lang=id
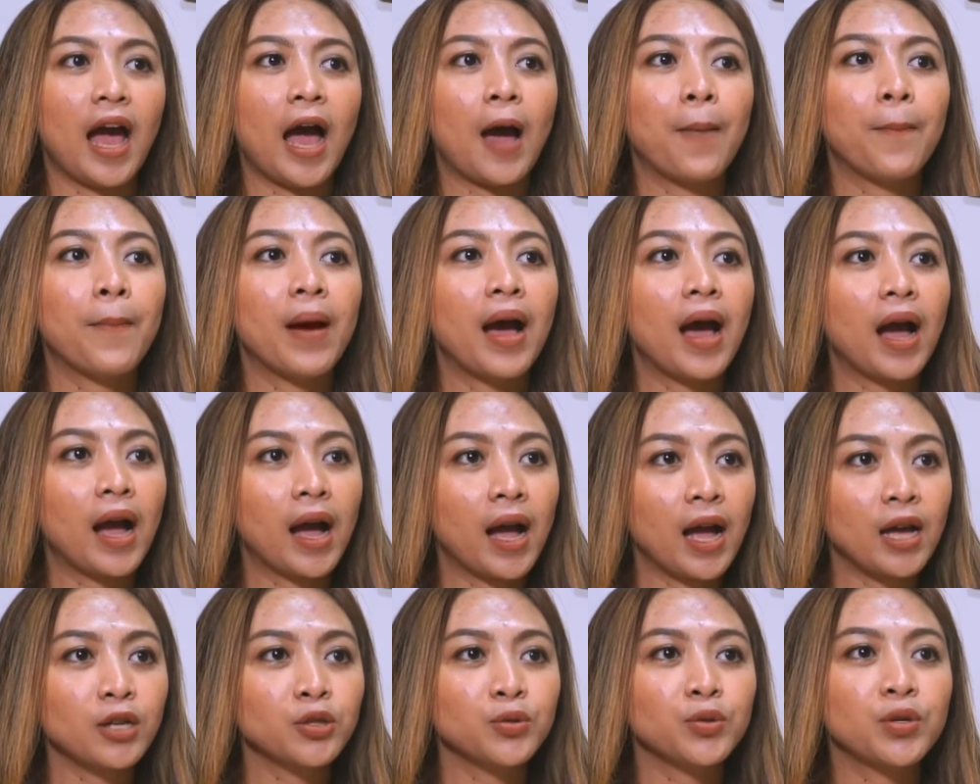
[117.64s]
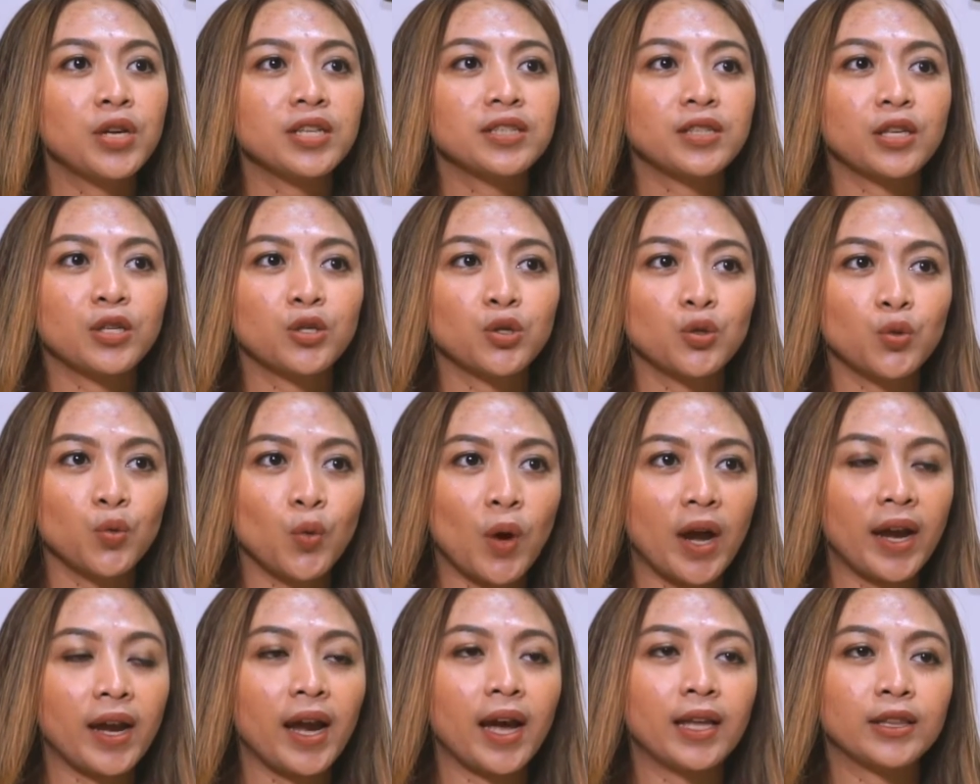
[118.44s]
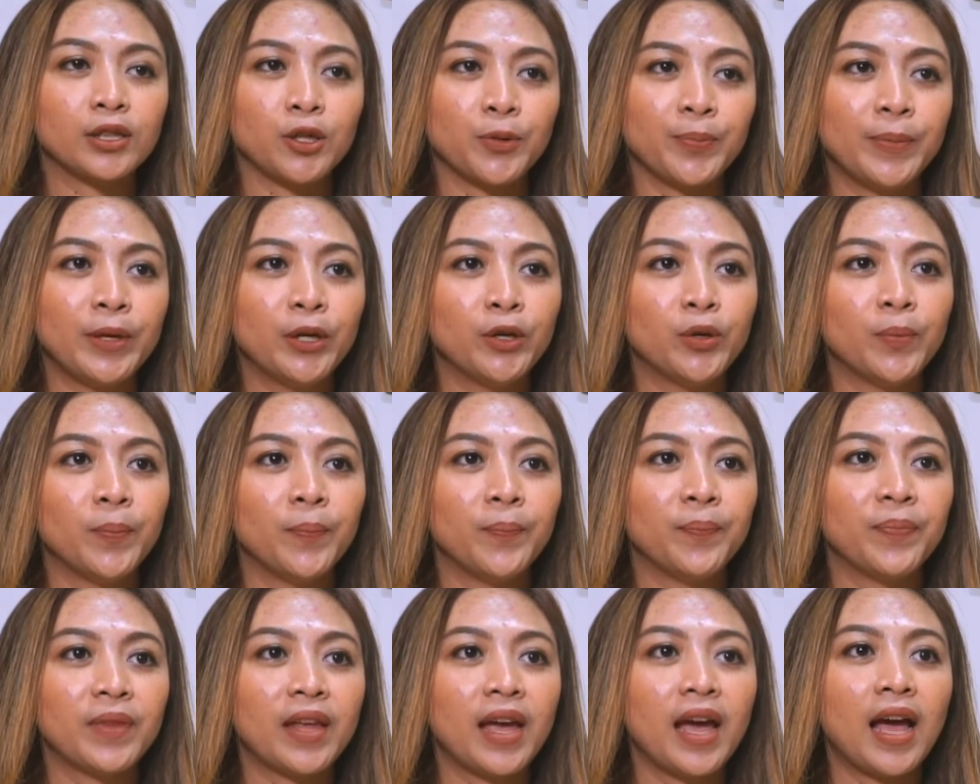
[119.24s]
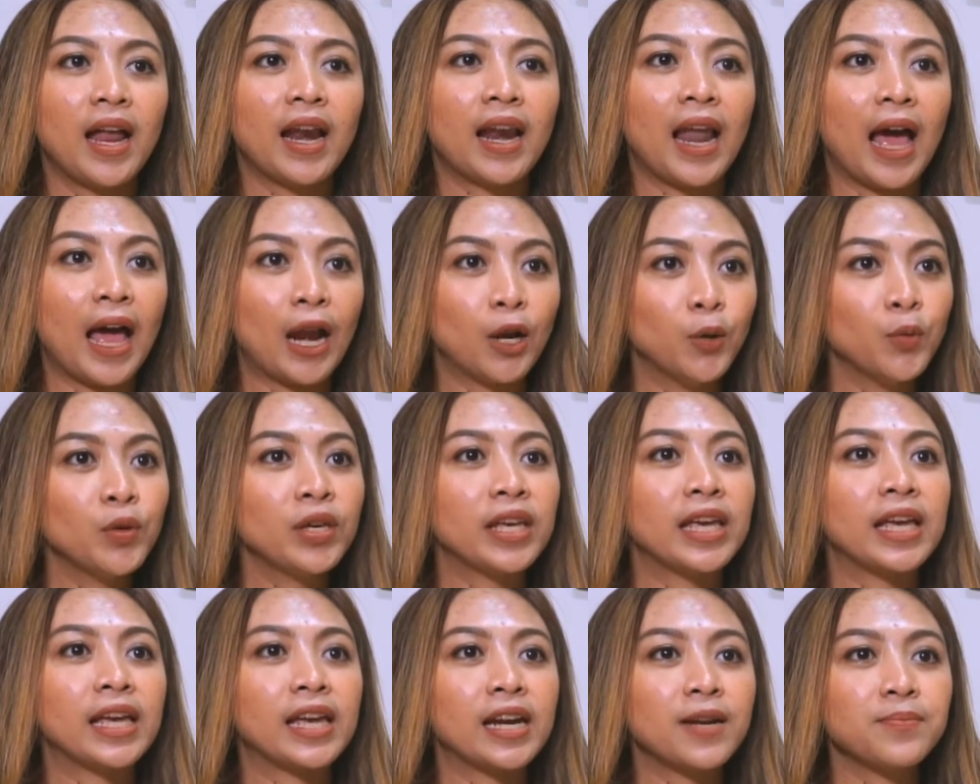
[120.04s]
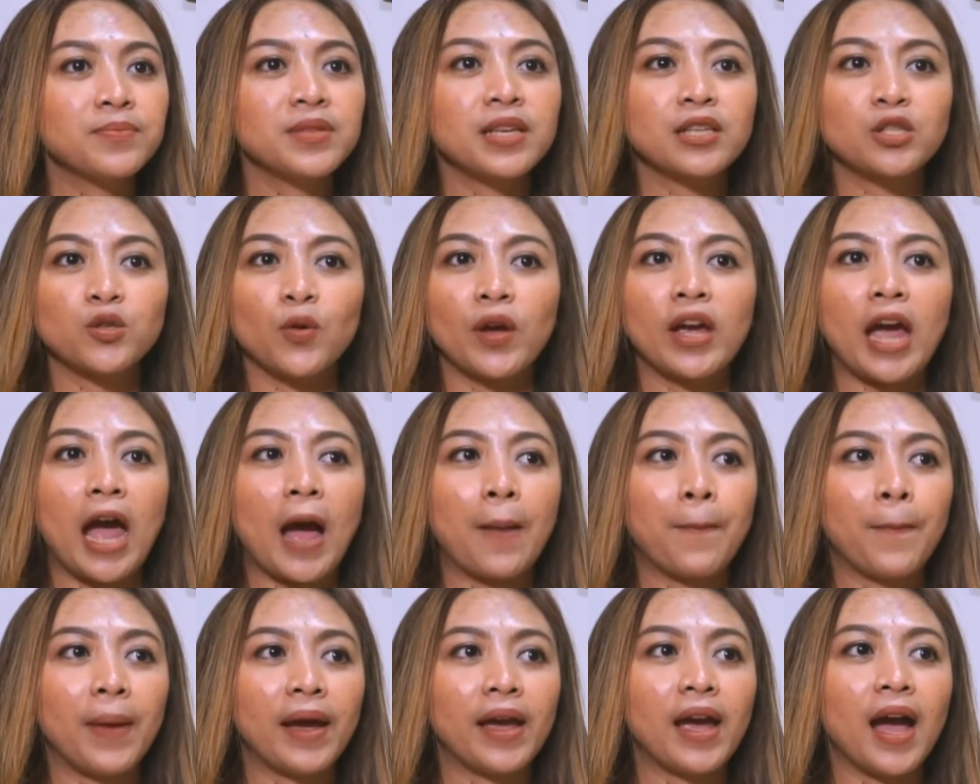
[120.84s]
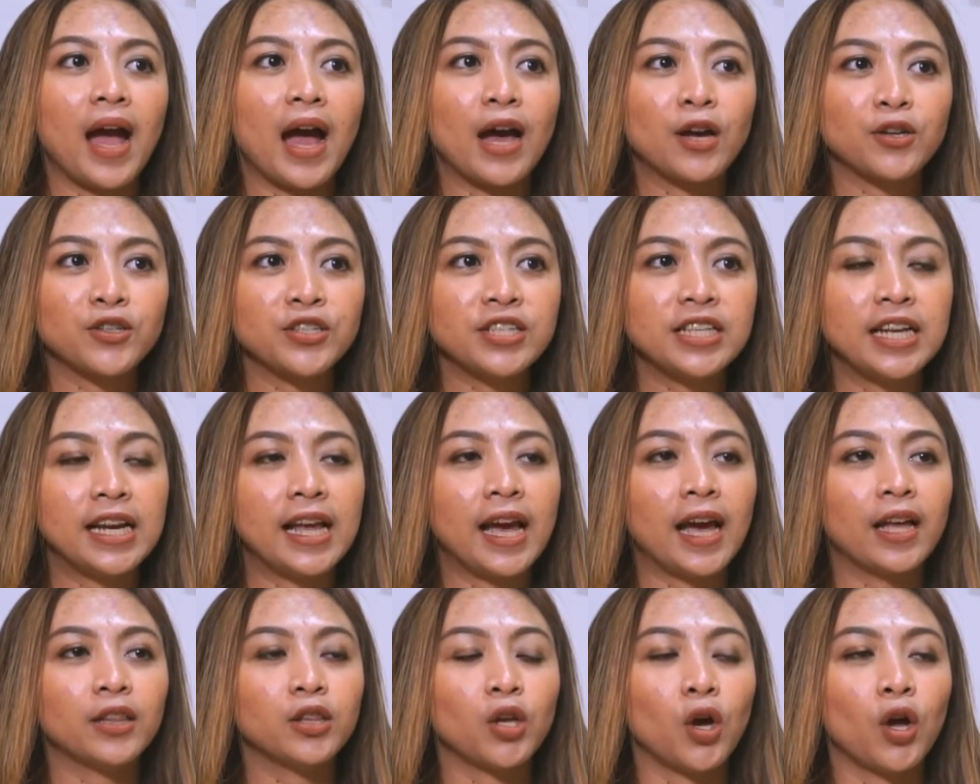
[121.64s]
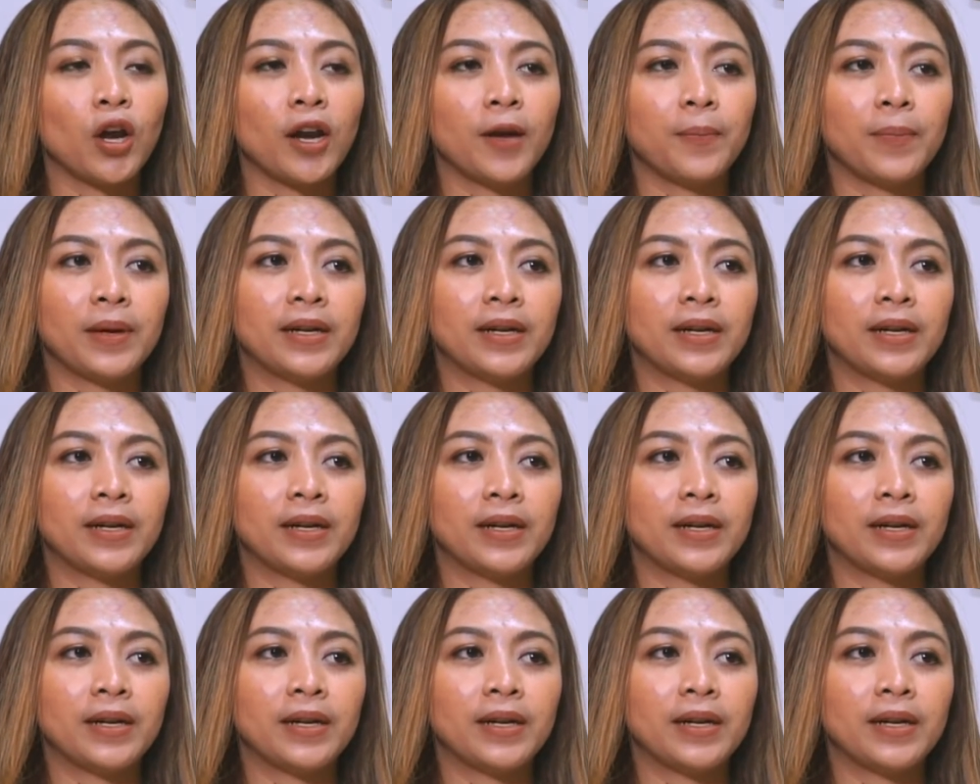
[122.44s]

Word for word: apakah sudah sesuai atau belum. Lalu kirim sesuai apa yang harus dilihat oleh